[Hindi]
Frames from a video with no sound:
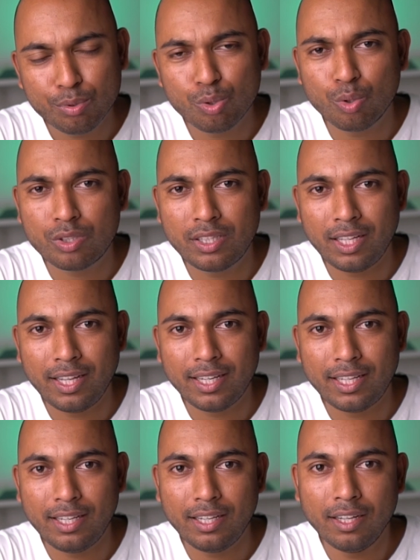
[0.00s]
हम सोचते
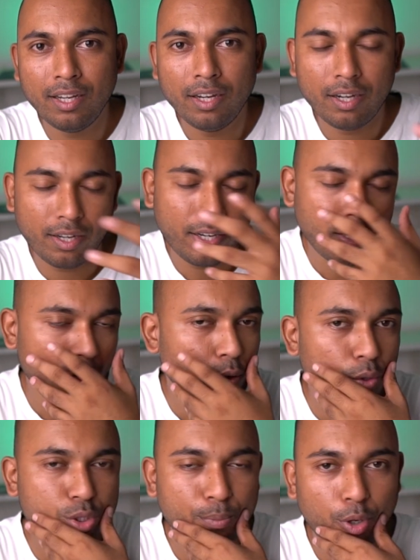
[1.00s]
हैं कि अरे
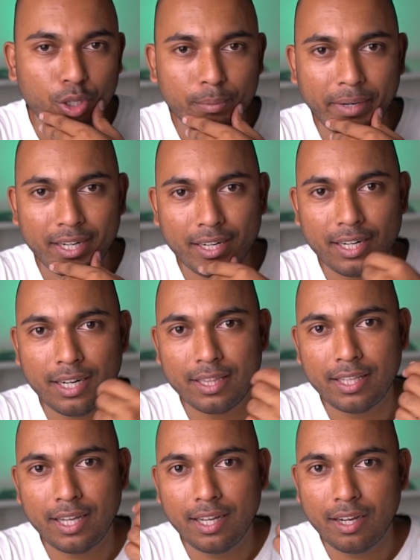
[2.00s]
लुक्स बहुत मैटर
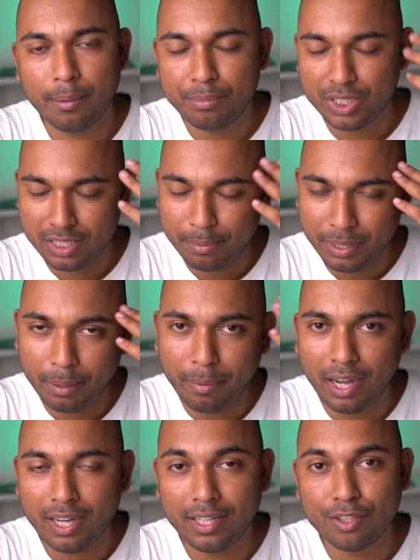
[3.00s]
करता है अब जैसे मेरे
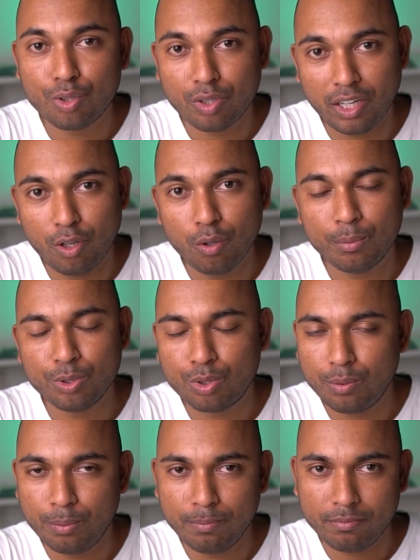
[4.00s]
बाल नहीं है तो कई लोग
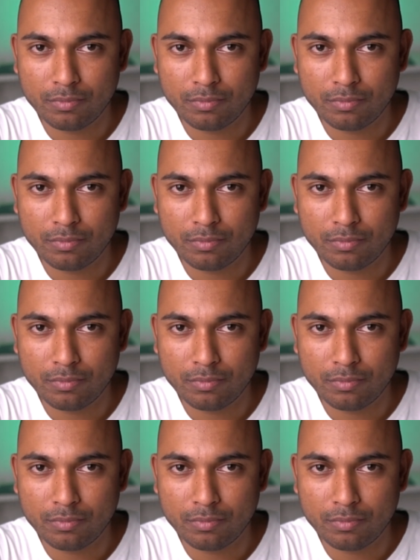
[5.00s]
मुझको